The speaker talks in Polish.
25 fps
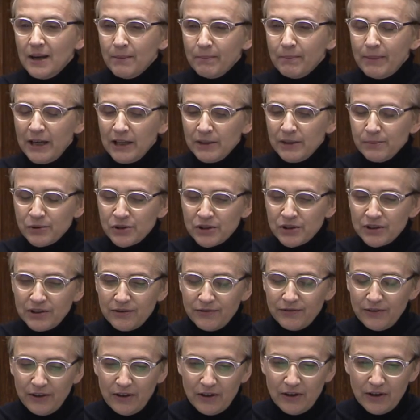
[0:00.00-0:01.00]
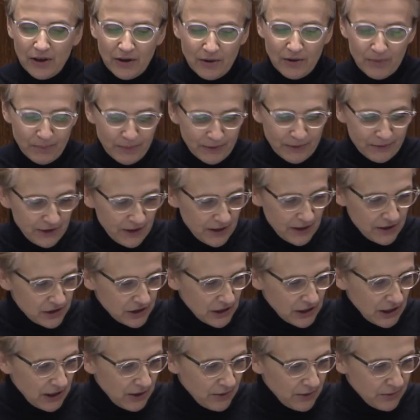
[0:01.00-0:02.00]
Pan przed chwilą
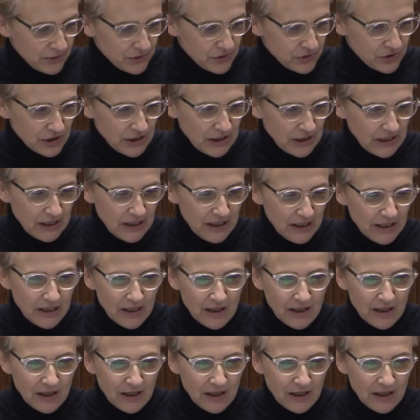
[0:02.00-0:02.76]
powiedział, że